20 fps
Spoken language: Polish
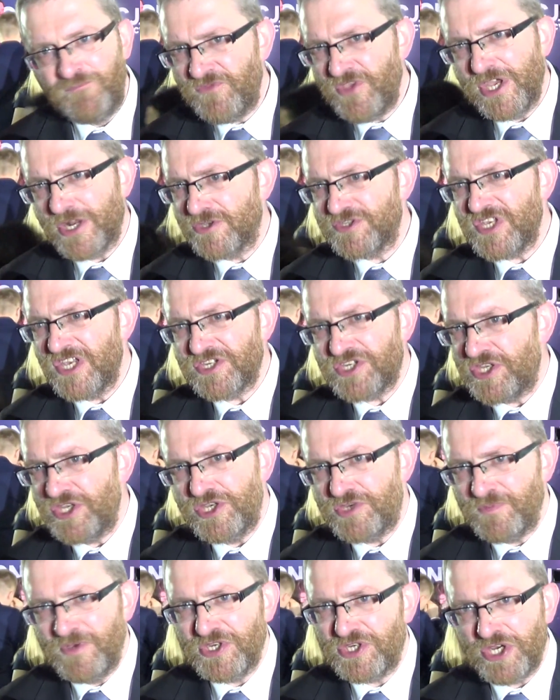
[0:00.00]
nie
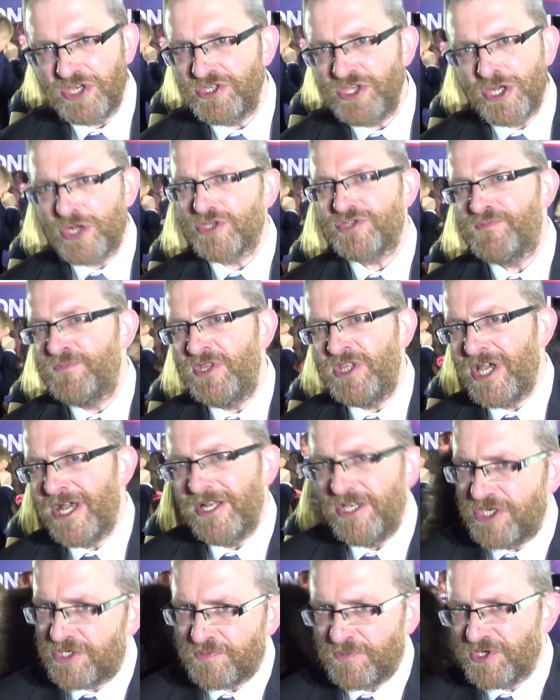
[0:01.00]
rozeszliśmy się, nie
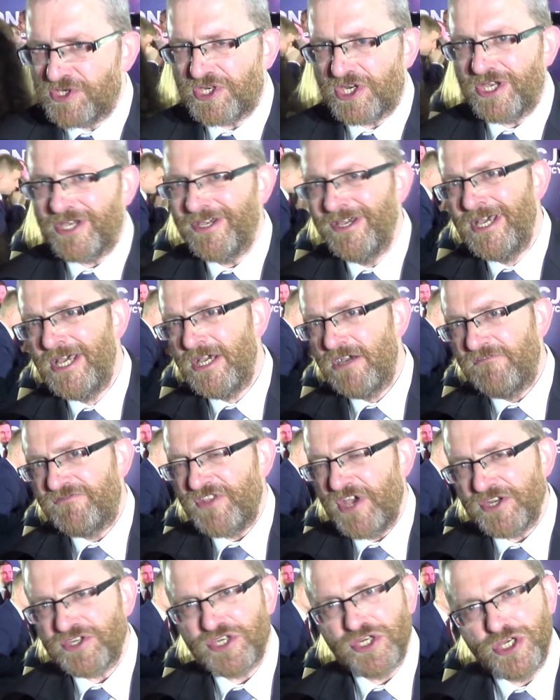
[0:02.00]
rozminęliśmy się w
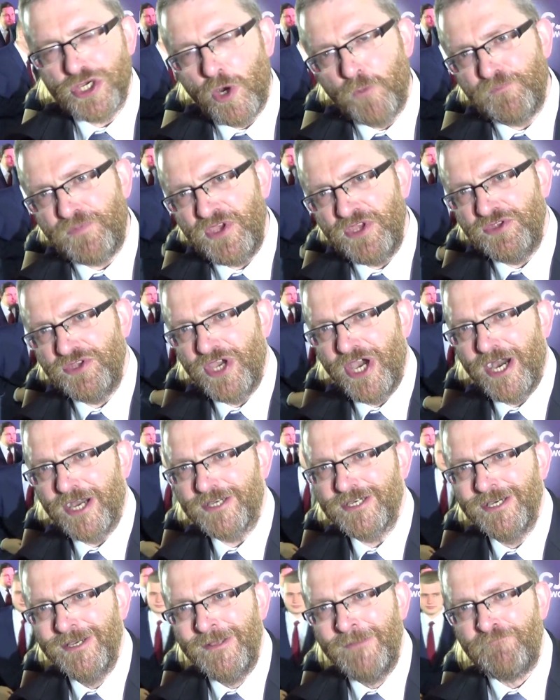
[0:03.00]
naszych
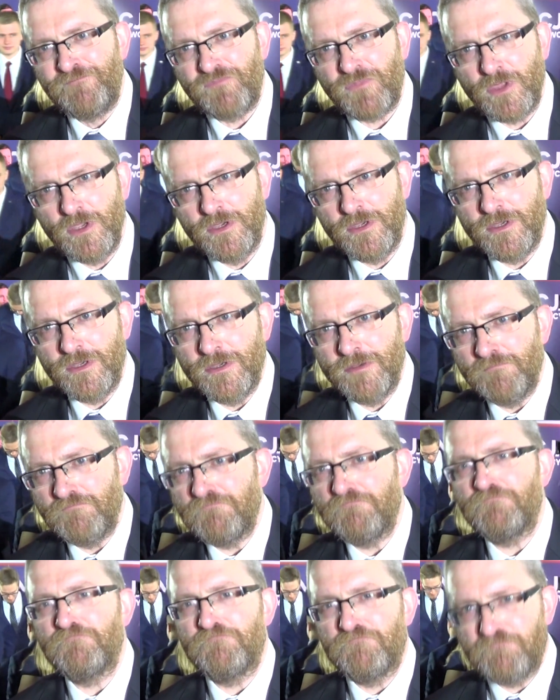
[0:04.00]
opiniach.
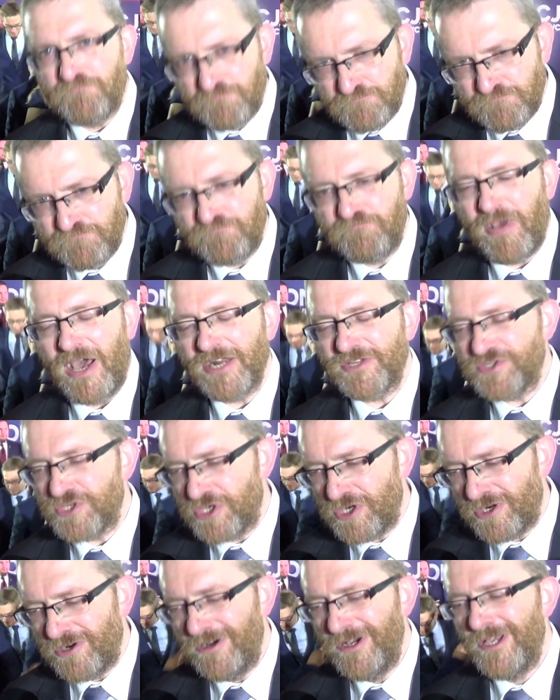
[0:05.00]
E,
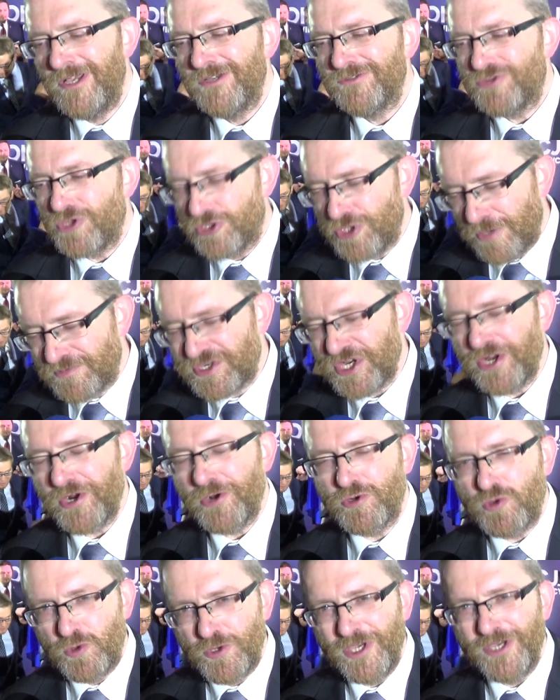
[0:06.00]
bardzo. To dobrze
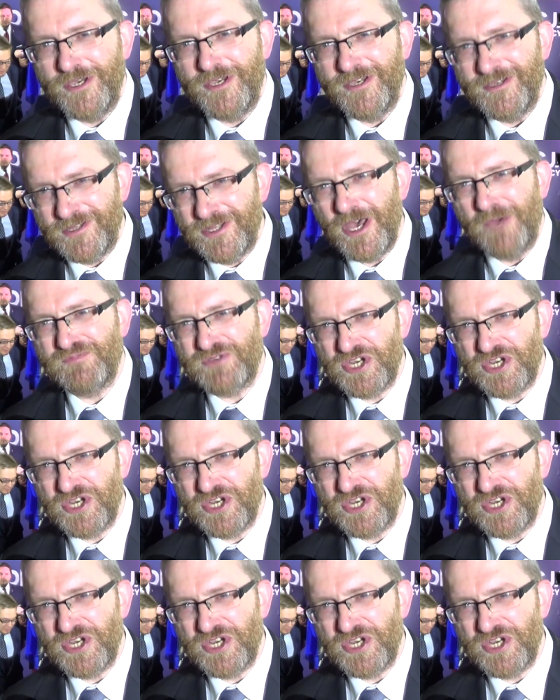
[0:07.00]
rokuje na